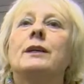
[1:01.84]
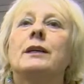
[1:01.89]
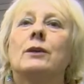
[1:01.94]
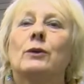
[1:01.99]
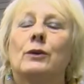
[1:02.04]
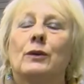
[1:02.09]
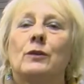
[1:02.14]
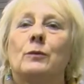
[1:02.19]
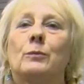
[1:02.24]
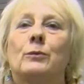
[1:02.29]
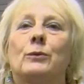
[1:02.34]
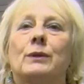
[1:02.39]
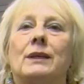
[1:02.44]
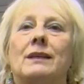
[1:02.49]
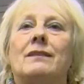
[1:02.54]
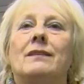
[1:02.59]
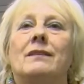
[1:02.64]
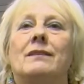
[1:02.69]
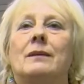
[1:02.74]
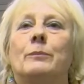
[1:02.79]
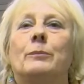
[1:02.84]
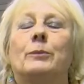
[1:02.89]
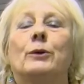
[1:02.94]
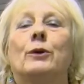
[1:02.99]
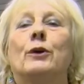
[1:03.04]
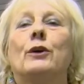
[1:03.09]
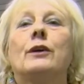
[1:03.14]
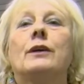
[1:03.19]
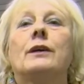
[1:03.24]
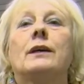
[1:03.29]
qui correspondent à ces
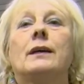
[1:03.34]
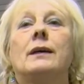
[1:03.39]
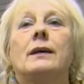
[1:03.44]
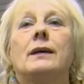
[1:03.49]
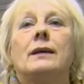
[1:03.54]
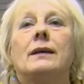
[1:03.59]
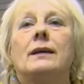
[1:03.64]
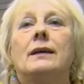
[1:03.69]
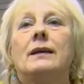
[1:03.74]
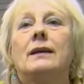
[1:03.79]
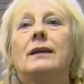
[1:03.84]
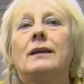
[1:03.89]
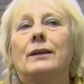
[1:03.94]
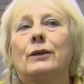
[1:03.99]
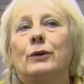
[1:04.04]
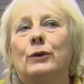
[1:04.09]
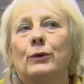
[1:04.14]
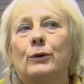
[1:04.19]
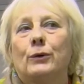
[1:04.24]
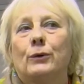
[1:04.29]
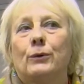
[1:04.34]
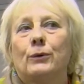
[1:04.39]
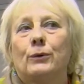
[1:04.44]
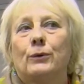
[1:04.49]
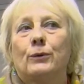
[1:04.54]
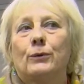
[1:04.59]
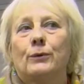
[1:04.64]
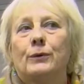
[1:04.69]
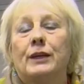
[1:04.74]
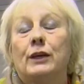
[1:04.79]
époques et
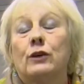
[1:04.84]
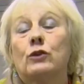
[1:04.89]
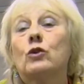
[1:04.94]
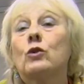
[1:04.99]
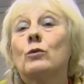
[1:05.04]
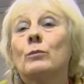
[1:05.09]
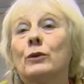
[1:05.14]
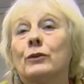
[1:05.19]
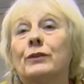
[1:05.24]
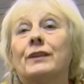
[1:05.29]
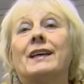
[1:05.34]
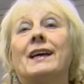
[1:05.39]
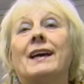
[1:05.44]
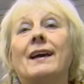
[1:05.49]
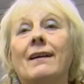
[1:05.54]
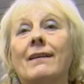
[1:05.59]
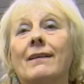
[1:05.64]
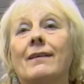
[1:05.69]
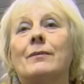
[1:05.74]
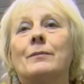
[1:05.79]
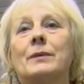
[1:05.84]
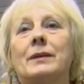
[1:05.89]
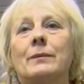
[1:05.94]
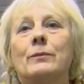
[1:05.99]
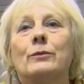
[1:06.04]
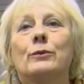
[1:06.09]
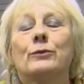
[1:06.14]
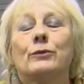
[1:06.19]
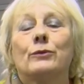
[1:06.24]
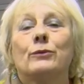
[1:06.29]
euh, il y a un commentaire quand
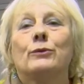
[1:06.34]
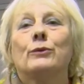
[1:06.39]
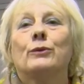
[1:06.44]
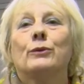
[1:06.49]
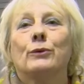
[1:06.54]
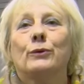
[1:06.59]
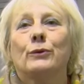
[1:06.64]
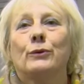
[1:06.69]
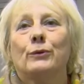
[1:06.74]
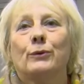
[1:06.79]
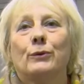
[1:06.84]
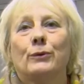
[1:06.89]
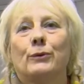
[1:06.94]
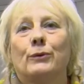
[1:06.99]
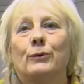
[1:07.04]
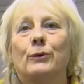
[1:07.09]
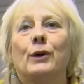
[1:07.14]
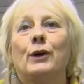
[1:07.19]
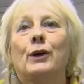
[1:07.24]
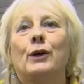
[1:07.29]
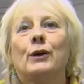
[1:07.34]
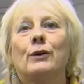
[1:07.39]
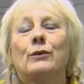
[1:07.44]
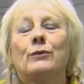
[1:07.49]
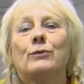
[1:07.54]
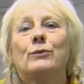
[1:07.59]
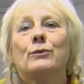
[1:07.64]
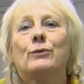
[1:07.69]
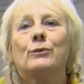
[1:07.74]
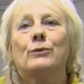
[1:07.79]
même sur, euh,
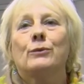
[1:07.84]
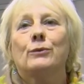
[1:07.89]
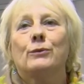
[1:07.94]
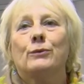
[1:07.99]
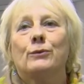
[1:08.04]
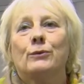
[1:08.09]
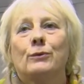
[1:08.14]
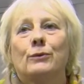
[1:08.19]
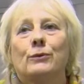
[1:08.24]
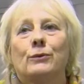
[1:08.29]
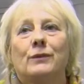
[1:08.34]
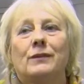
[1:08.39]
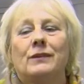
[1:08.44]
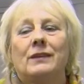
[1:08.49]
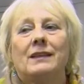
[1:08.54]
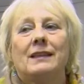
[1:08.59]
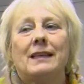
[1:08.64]
sur euh, ces